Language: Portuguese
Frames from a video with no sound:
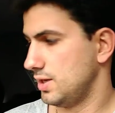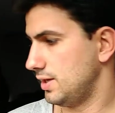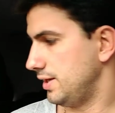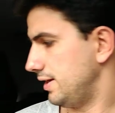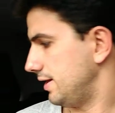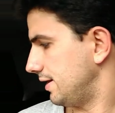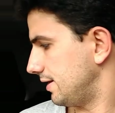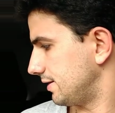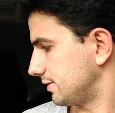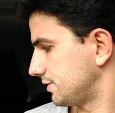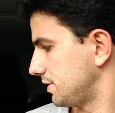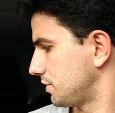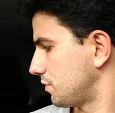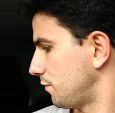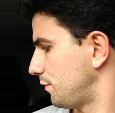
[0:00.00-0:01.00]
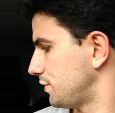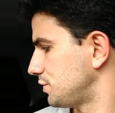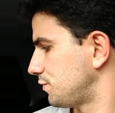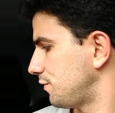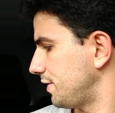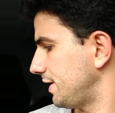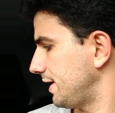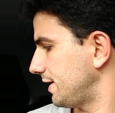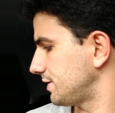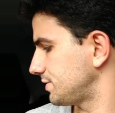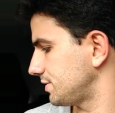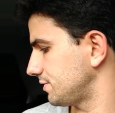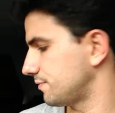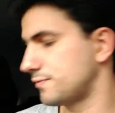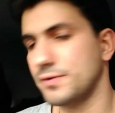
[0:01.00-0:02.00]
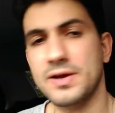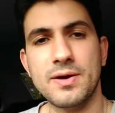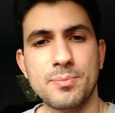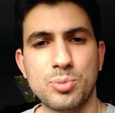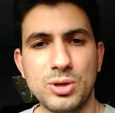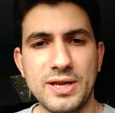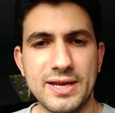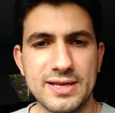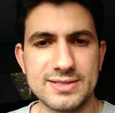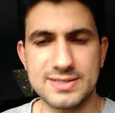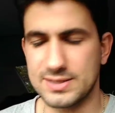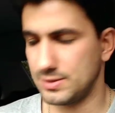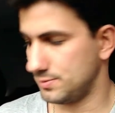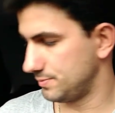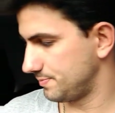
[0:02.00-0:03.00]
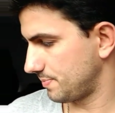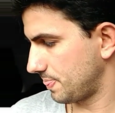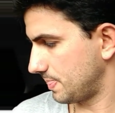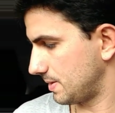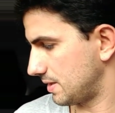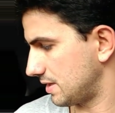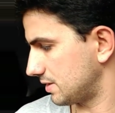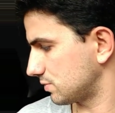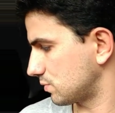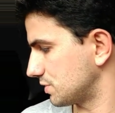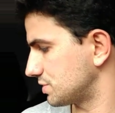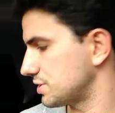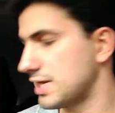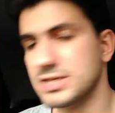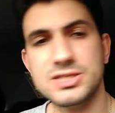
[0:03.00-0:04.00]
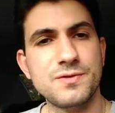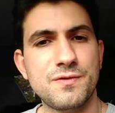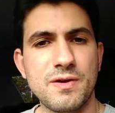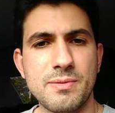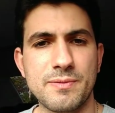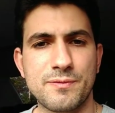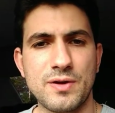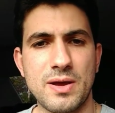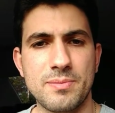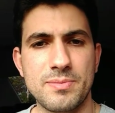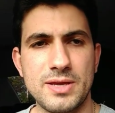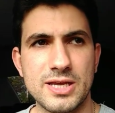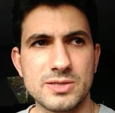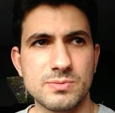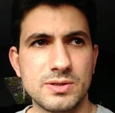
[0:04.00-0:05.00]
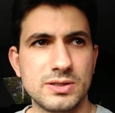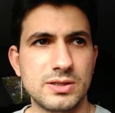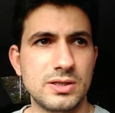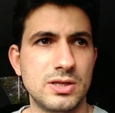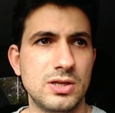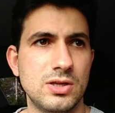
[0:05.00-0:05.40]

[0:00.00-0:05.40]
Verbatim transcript: É, o que, que eu fiz diferente foi a poleração, a quantidade de fêmea foi a mesma.